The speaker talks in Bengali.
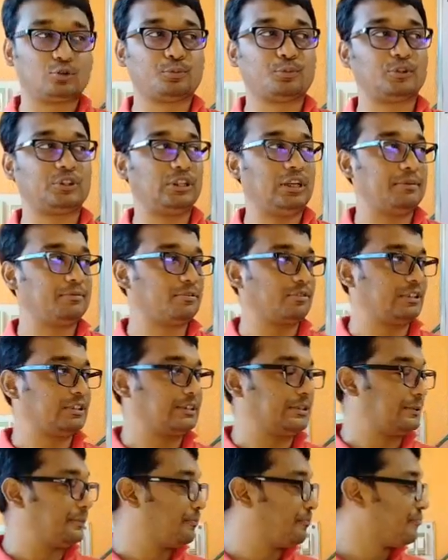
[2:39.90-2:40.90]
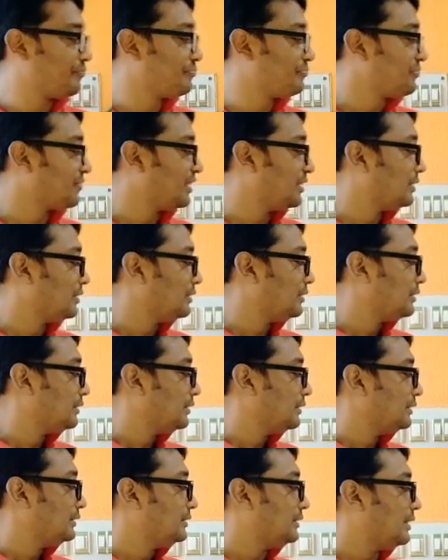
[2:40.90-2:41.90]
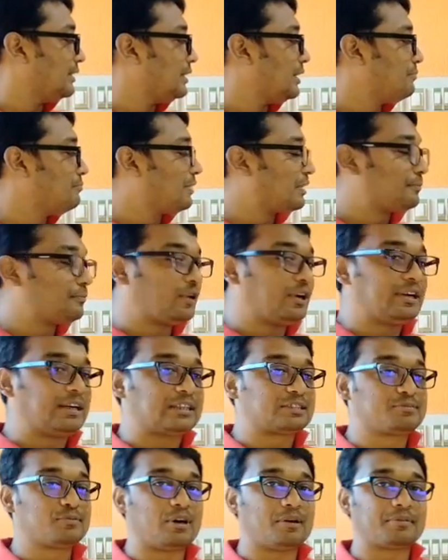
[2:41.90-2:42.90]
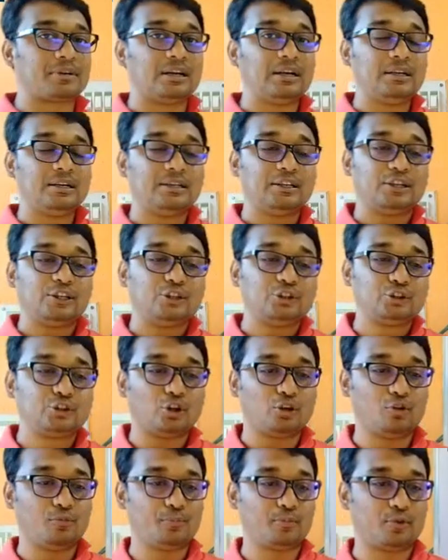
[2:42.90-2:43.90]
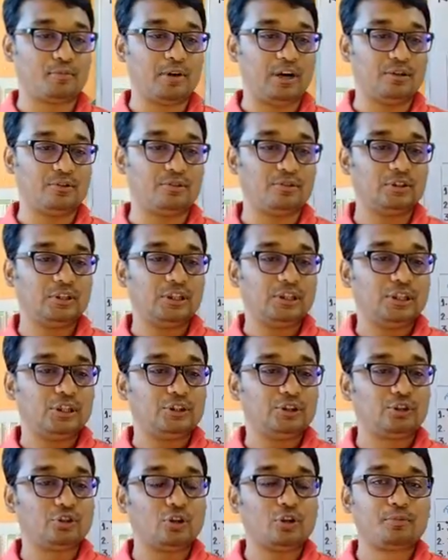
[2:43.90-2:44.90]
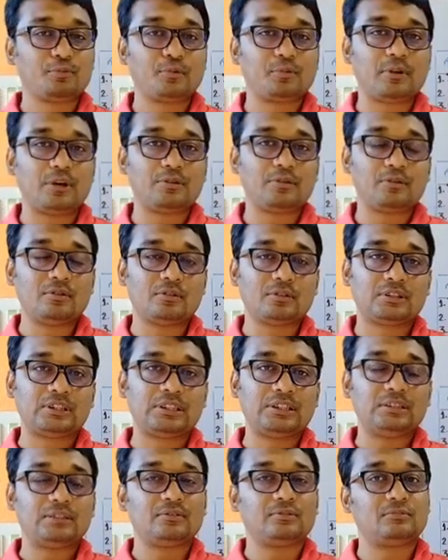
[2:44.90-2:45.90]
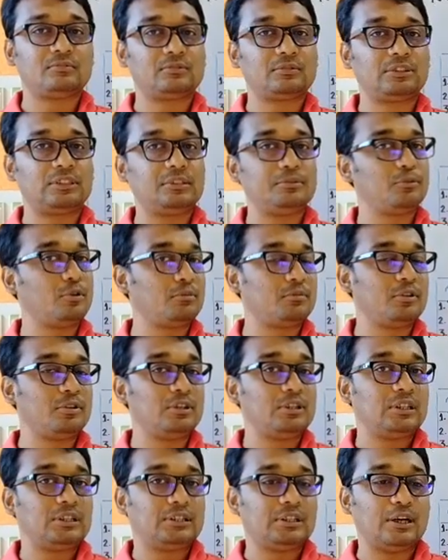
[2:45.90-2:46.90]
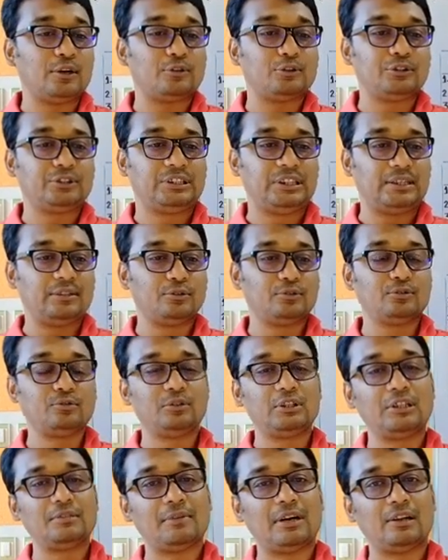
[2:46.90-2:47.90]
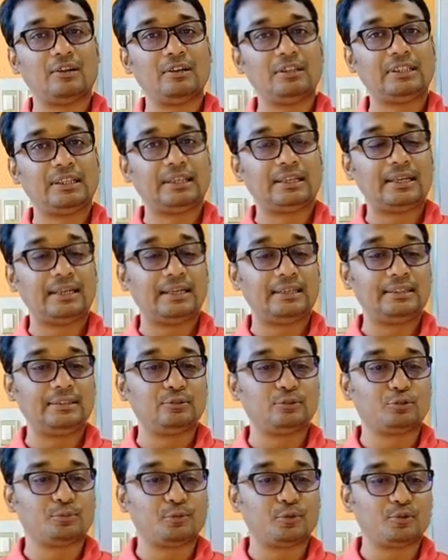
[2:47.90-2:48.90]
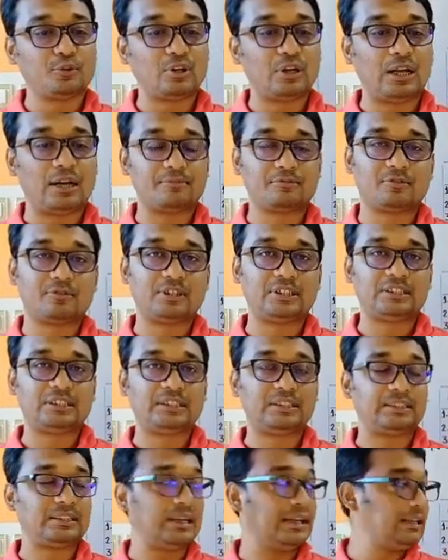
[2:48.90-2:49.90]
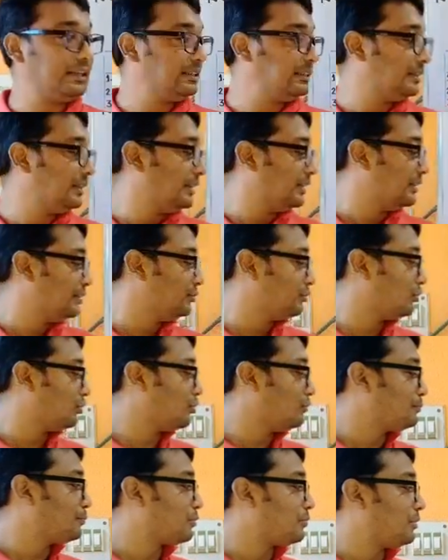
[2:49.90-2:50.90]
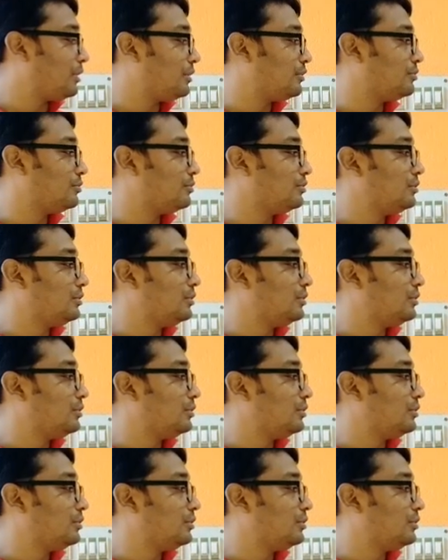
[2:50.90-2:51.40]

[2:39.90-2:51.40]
উৎপত্তি লাভ করেছে চার নম্বর পয়েন্ট আসবো আমরা জলপ্রবাহ জলপ্রবাহ কি কি বলবো না যেহেতু হিমালয় থেকে এটি উৎপন্ন লাভ করেছে তাই জলপ্রবাহ